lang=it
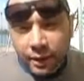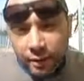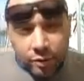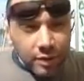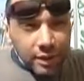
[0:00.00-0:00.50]

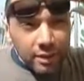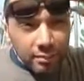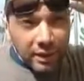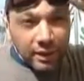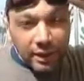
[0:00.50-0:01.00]

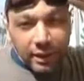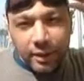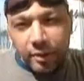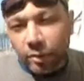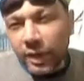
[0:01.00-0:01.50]

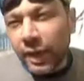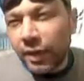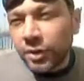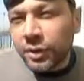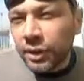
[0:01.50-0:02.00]
Sostanzialmente tutela i
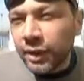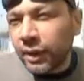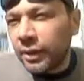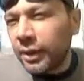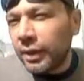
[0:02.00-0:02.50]
nostri
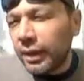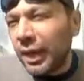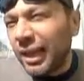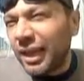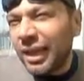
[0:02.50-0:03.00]
diritti e
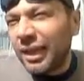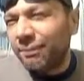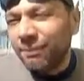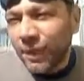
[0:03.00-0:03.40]
anche